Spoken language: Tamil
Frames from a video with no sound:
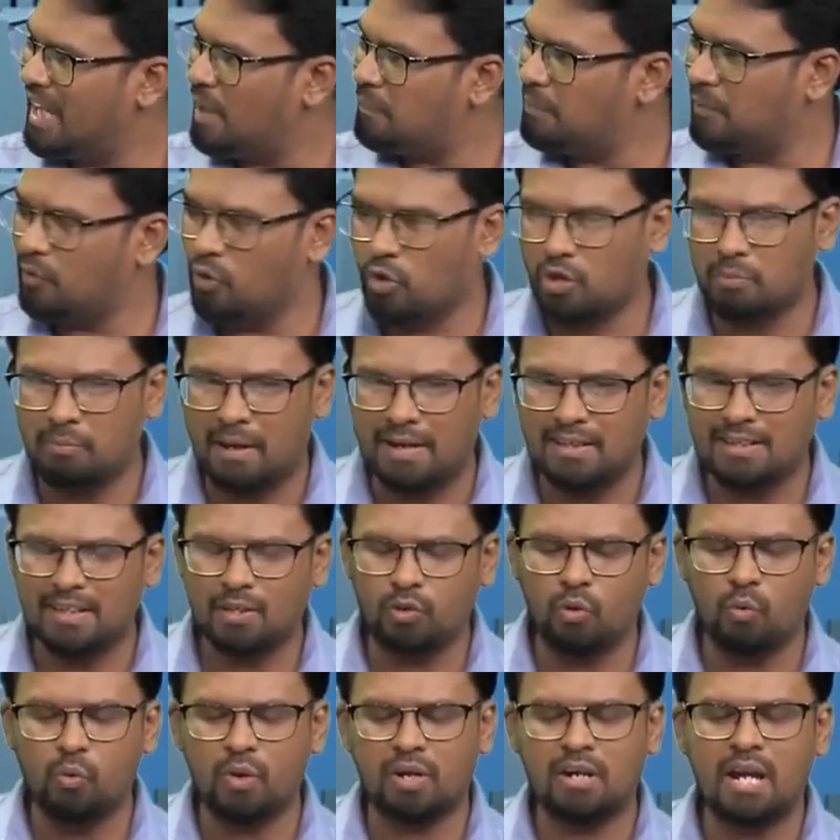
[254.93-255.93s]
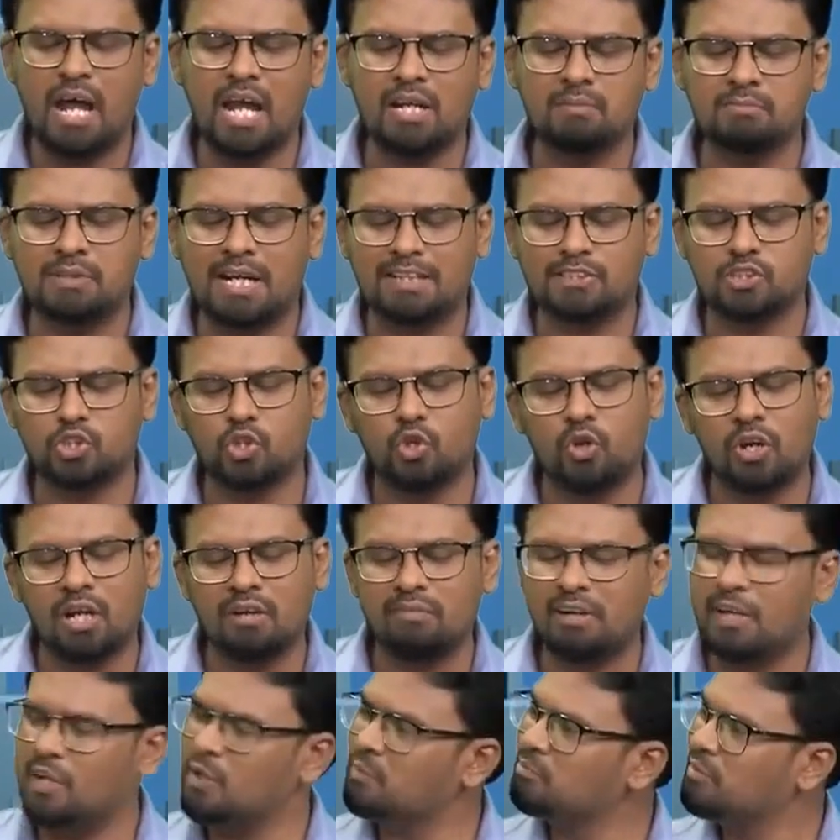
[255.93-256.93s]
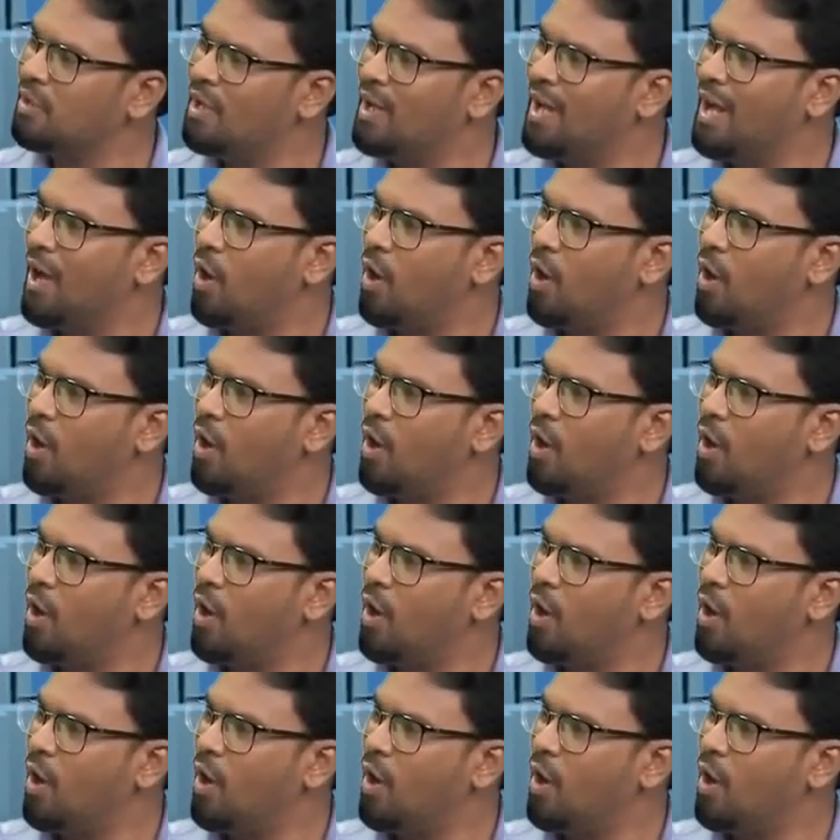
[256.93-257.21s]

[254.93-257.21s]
அப்போ ஒரு மனிதன் ஒவ்வொரு நாளும் கற்றுக்கொள்ள வேண்டும்